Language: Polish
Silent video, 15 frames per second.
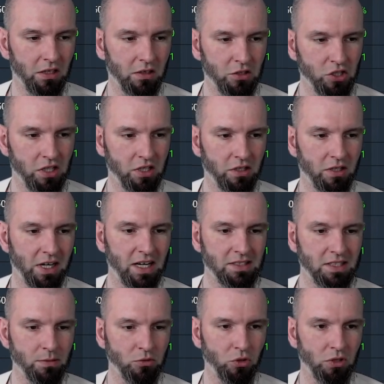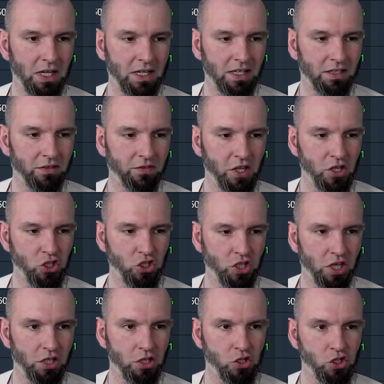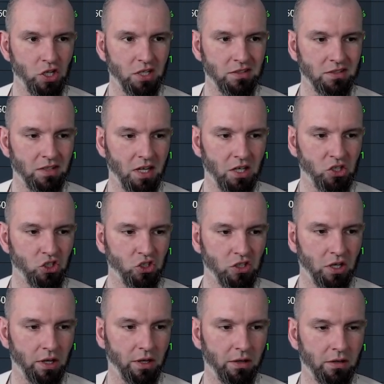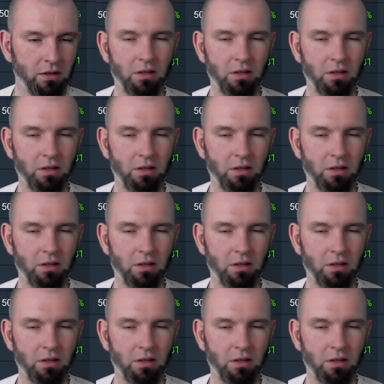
Czyli razem to daje 216